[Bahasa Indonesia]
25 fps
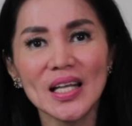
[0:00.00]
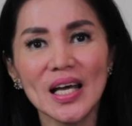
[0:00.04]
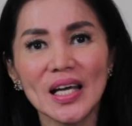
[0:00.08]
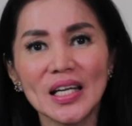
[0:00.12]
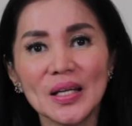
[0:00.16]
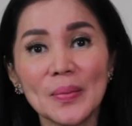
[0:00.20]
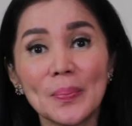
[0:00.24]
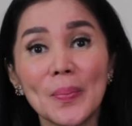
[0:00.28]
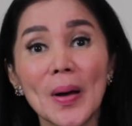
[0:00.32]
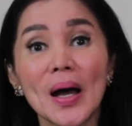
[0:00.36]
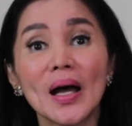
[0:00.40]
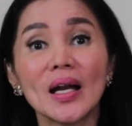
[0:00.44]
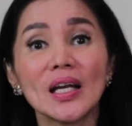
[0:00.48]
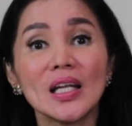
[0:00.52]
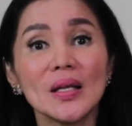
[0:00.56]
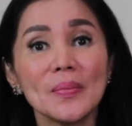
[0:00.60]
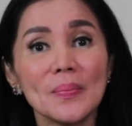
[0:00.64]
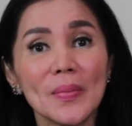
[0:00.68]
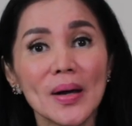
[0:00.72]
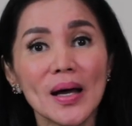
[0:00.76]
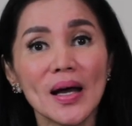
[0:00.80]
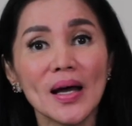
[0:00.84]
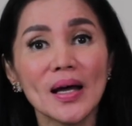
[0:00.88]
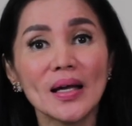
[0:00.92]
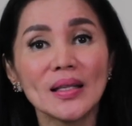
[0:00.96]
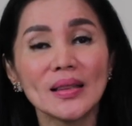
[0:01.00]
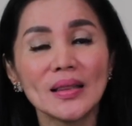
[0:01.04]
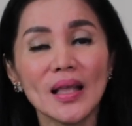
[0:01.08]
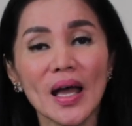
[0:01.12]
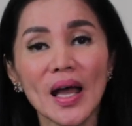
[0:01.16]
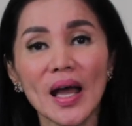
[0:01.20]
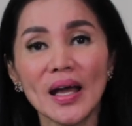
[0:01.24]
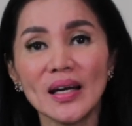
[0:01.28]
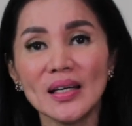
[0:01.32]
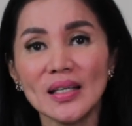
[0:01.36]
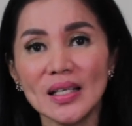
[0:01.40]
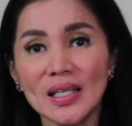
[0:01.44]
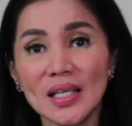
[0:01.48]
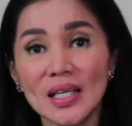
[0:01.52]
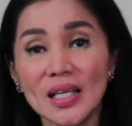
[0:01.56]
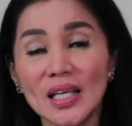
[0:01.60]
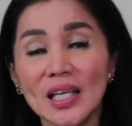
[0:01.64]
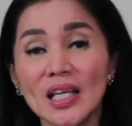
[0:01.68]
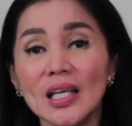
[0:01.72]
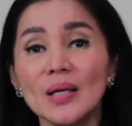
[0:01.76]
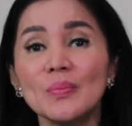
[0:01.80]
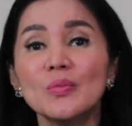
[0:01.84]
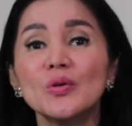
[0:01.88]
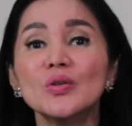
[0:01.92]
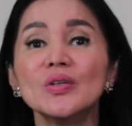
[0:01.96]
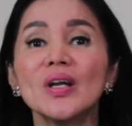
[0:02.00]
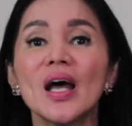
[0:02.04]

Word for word: dari Panglima TNI Ibu